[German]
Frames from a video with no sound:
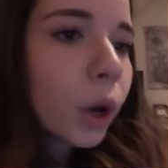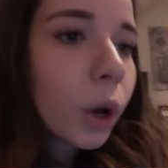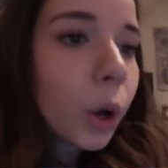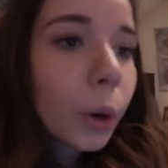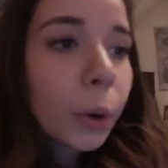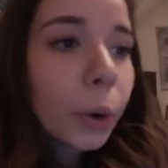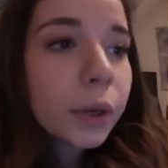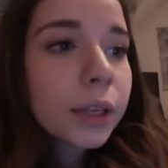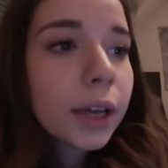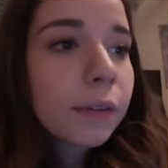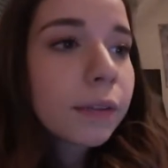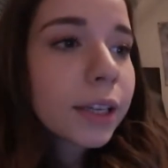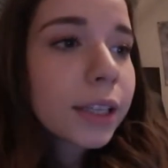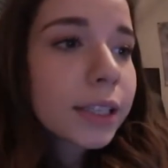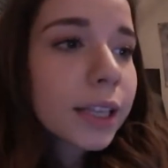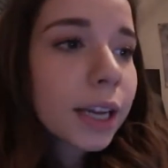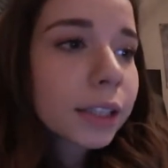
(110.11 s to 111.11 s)
Und ja, wie
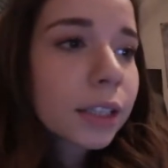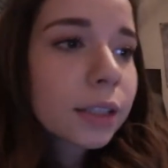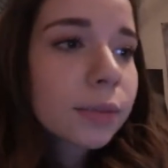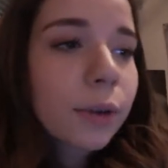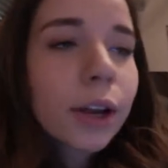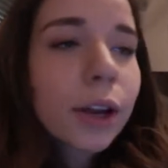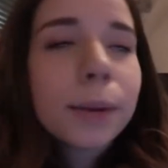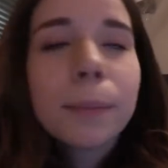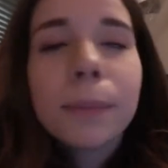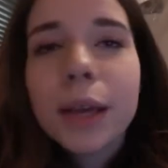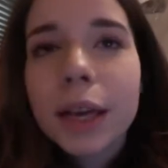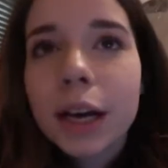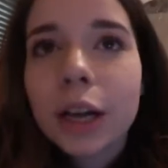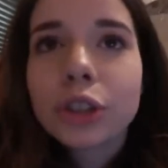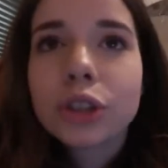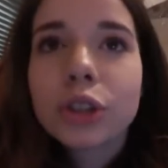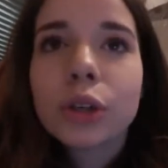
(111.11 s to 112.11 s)
gesagt, es war ein
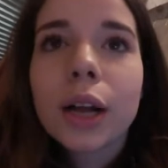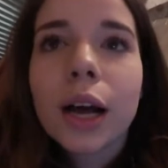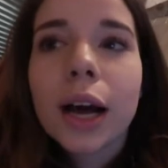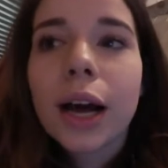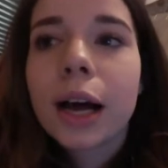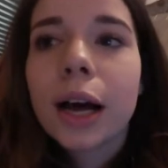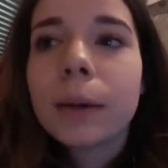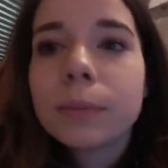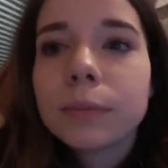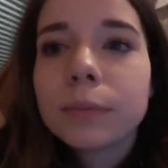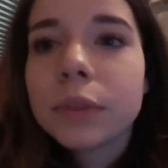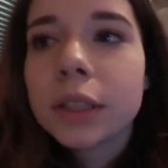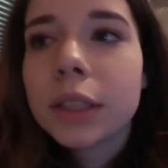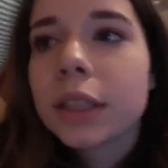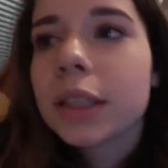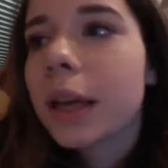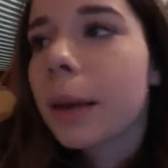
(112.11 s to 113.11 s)
mega schöner Abend.
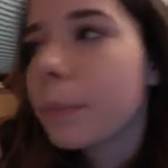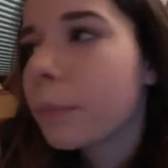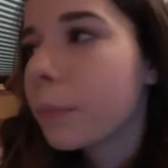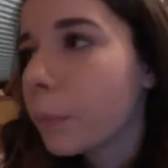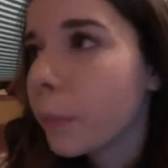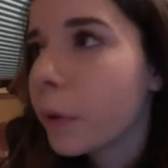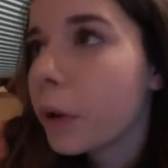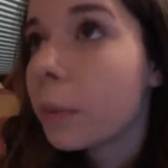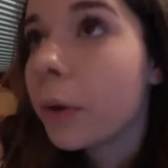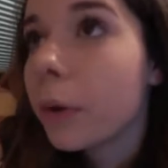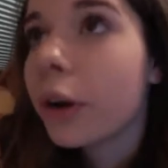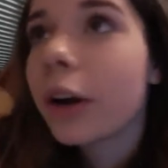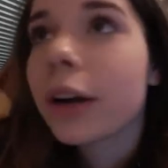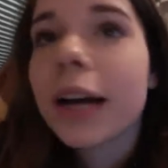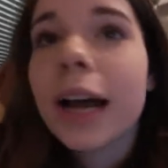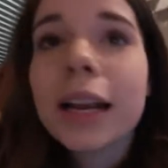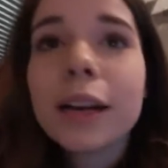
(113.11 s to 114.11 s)
Ich habe immer
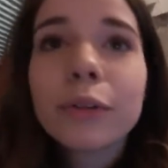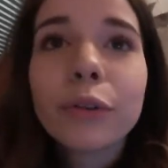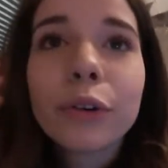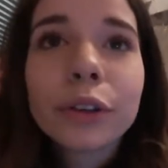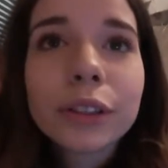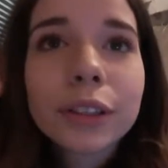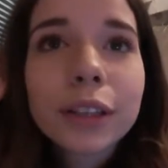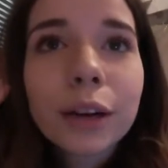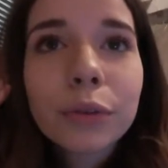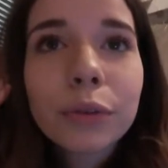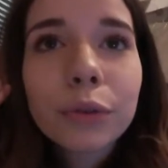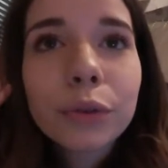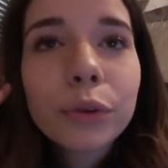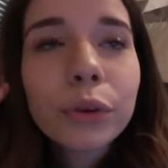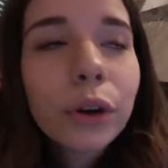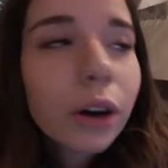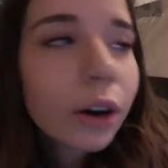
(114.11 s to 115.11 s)
noch keine Worte
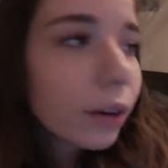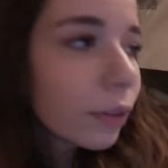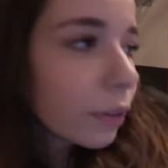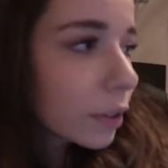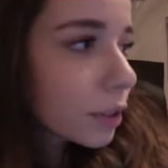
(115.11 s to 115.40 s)
dafür.